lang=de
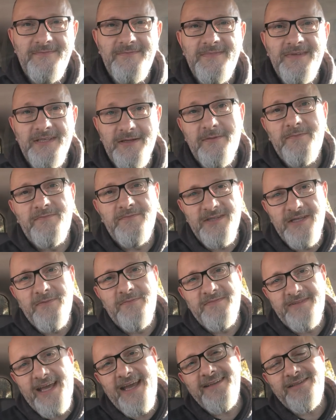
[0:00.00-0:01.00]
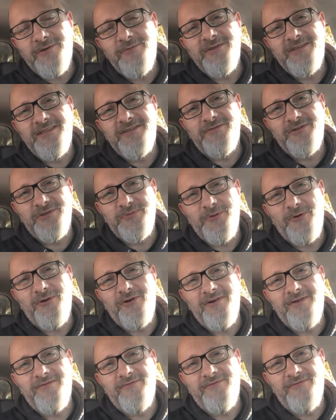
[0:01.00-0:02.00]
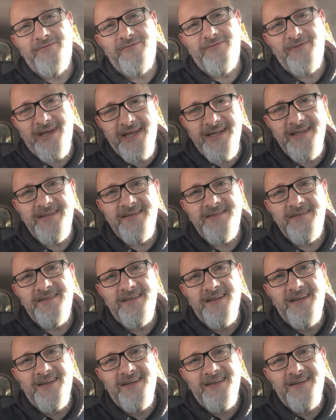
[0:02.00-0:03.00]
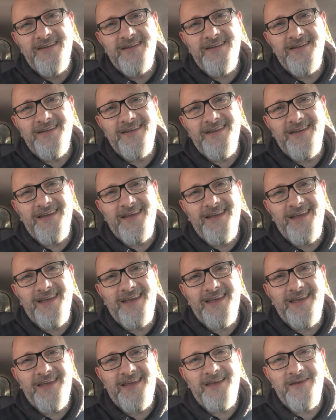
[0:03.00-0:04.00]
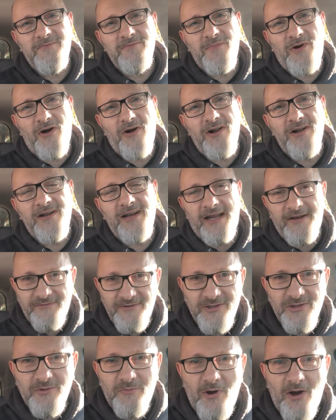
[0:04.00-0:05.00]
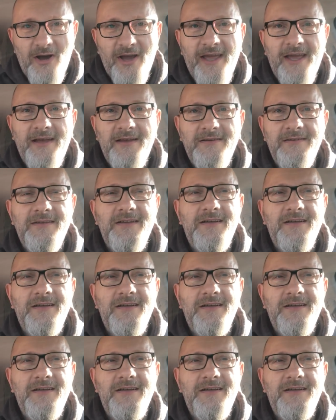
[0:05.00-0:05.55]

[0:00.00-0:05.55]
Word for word: ihrem, ihrem Dad habe ich das versprochen, wenn ich mal ein Video mache,